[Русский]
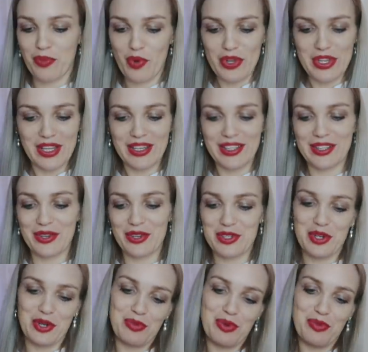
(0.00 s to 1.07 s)
поняли, я
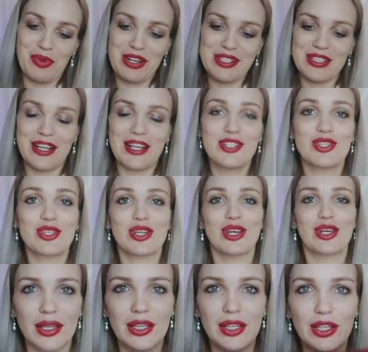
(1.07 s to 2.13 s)
очень люблю
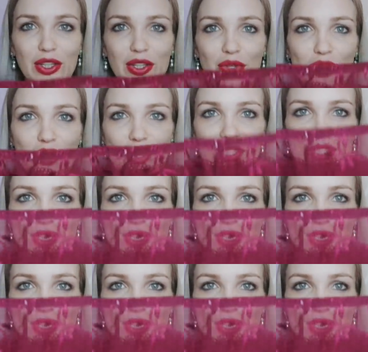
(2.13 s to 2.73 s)
прозрачные. И тоже